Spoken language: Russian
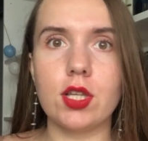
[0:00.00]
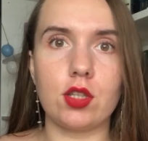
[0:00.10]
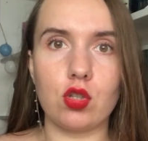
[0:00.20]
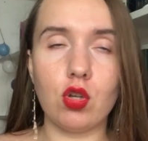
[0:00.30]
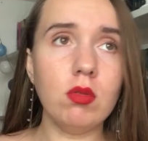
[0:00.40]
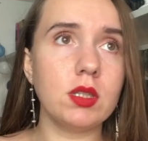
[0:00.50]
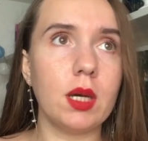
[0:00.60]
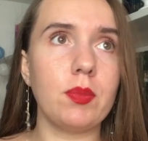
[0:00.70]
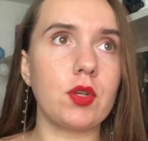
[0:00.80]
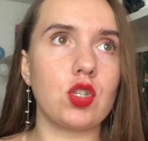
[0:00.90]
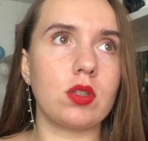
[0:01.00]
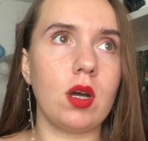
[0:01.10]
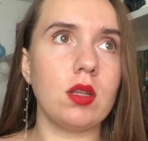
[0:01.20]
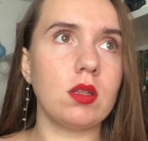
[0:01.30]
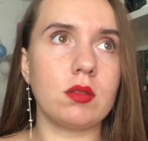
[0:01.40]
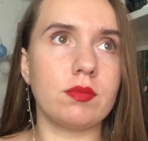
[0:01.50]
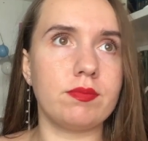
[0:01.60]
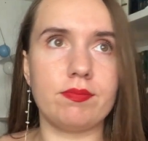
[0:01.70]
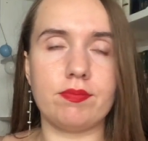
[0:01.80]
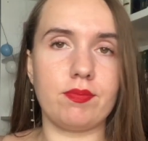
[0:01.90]
три тома я прочитала
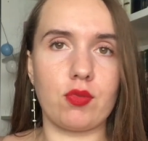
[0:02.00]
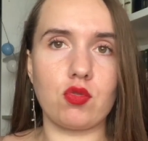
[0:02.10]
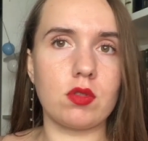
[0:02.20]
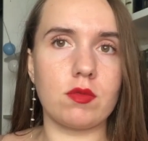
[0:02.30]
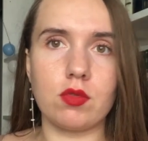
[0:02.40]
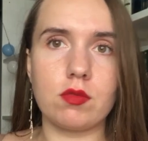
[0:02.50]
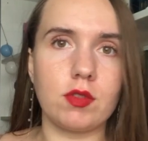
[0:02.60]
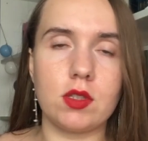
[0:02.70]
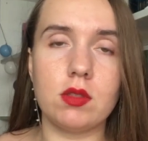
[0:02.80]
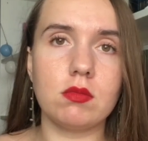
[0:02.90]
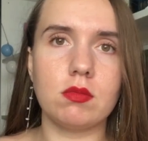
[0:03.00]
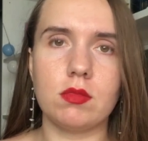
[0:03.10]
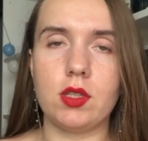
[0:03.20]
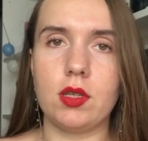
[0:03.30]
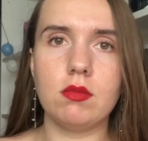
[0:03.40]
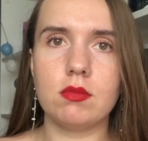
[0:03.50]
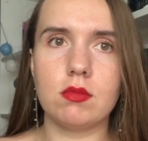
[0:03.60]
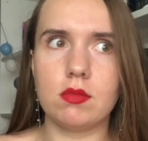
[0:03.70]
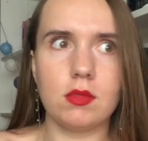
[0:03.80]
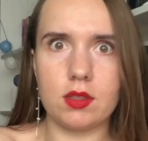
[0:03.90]
просто вот в один день,
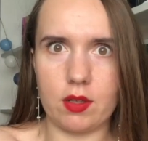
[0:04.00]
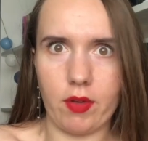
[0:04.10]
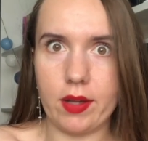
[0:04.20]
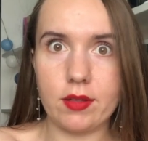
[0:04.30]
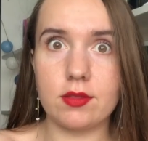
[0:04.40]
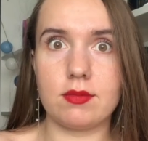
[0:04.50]
не отрываясь.